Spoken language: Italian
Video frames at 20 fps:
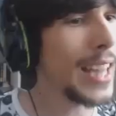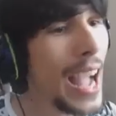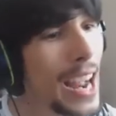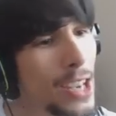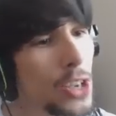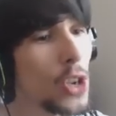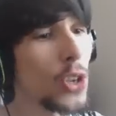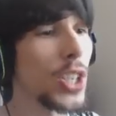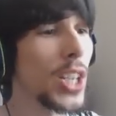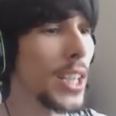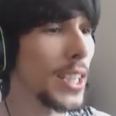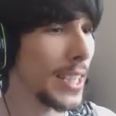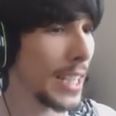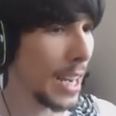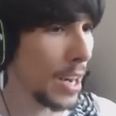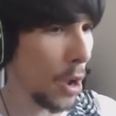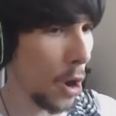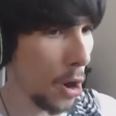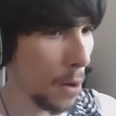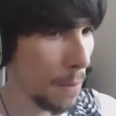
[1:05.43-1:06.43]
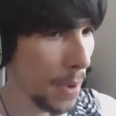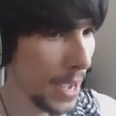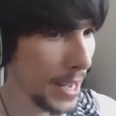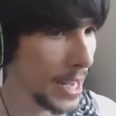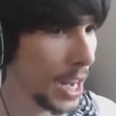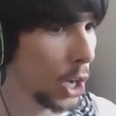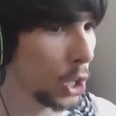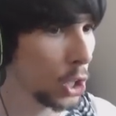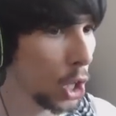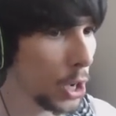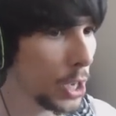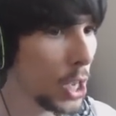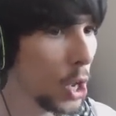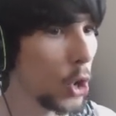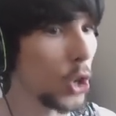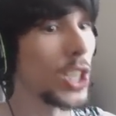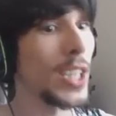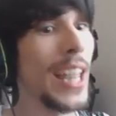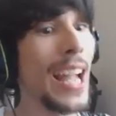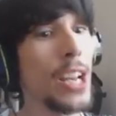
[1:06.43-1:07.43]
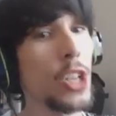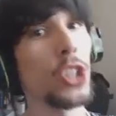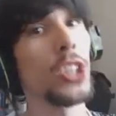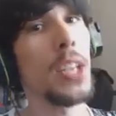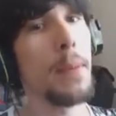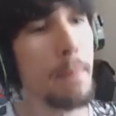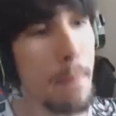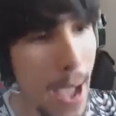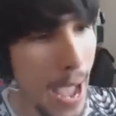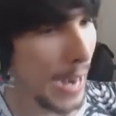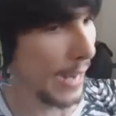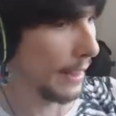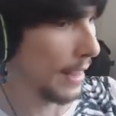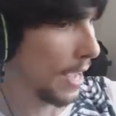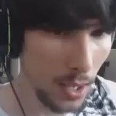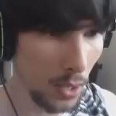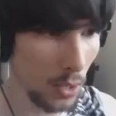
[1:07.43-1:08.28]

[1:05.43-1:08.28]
Stagno senza nome, glielo do io, stagno di merda.